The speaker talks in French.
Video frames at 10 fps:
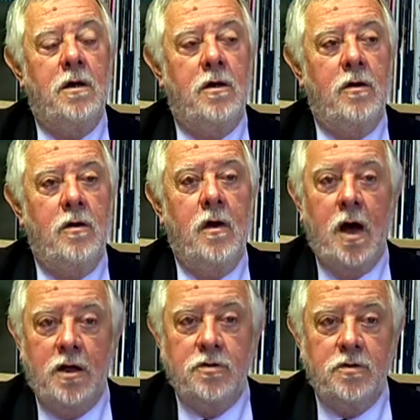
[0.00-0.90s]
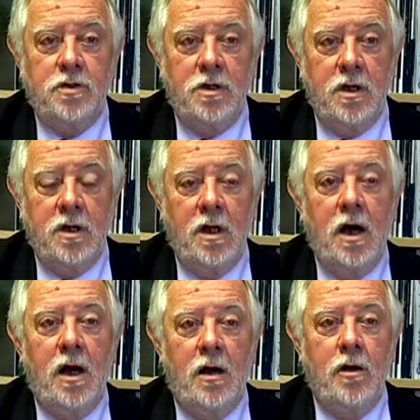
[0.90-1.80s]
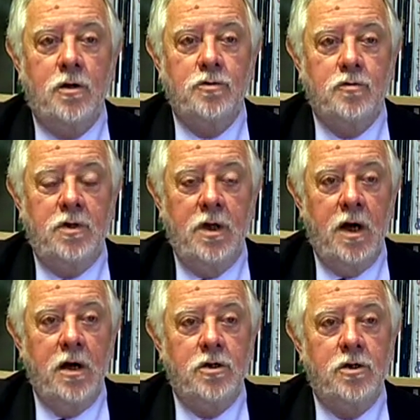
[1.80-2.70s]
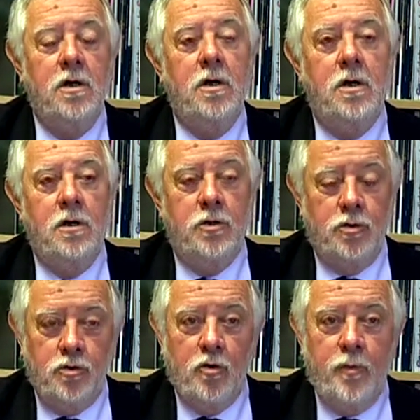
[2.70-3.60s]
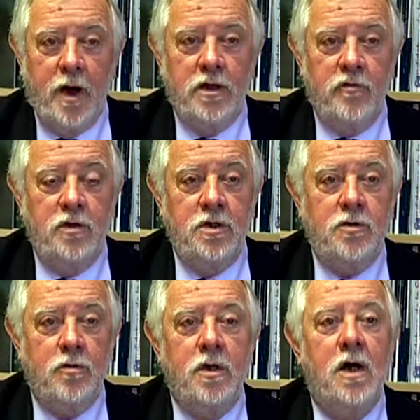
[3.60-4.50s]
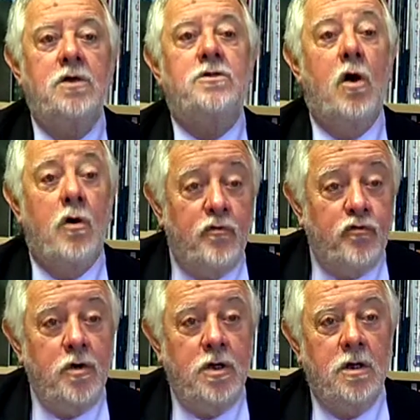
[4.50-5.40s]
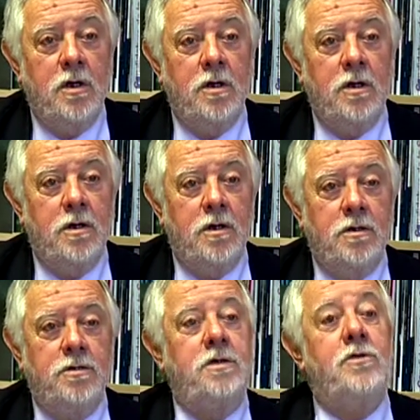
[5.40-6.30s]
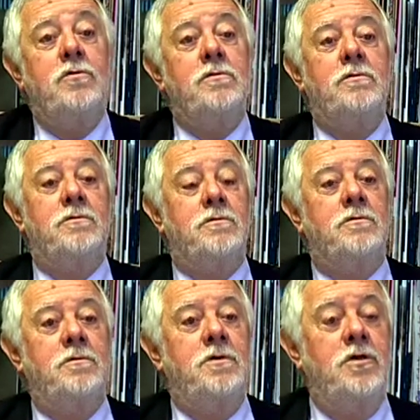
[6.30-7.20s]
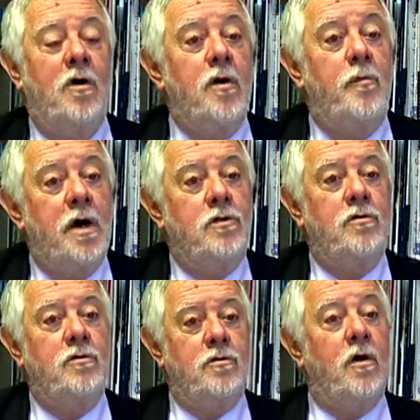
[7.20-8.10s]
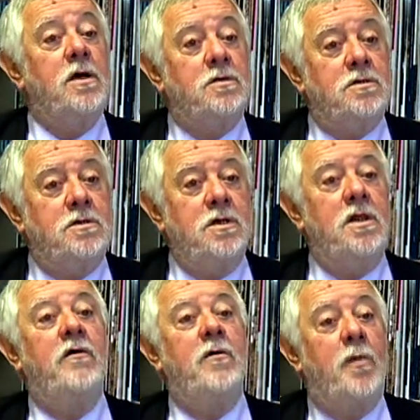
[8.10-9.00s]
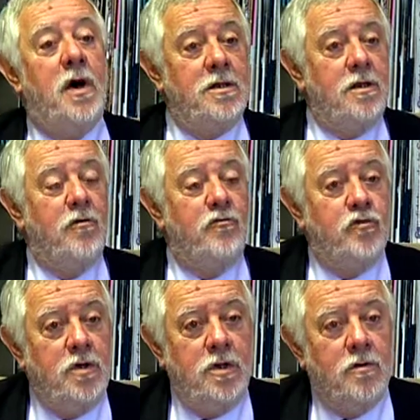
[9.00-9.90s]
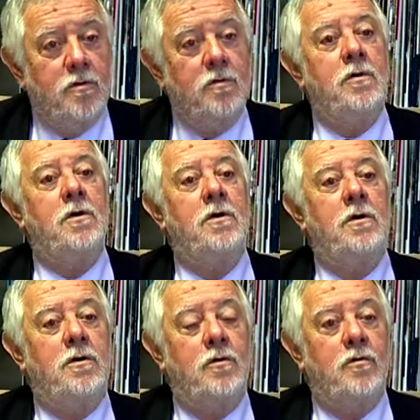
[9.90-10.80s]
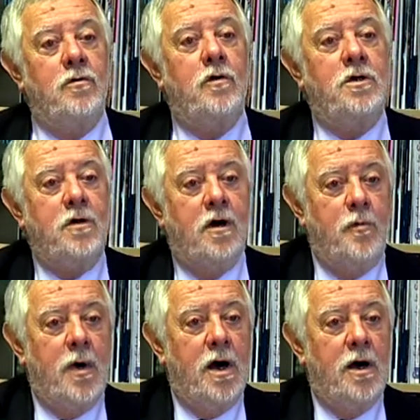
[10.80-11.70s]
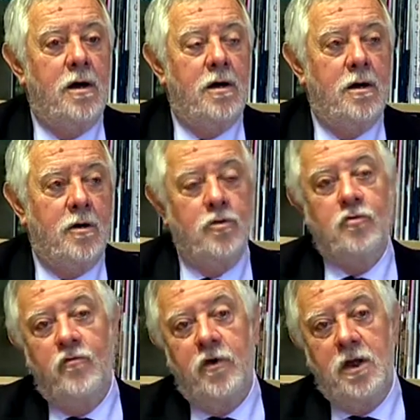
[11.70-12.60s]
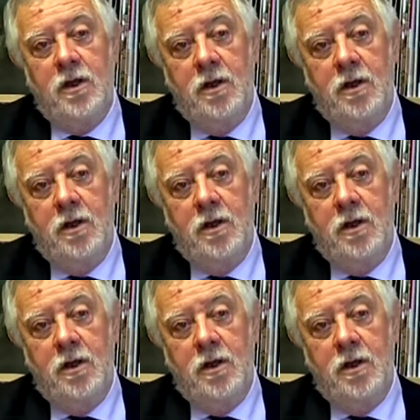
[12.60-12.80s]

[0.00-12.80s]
euh, associés à leurs outillages sont par définition des restes enfouis. Sinon, il n'y aurait pas de, restes. S'ils n'avaient pas été enfouis, on, ne les aurait pas retrouvés.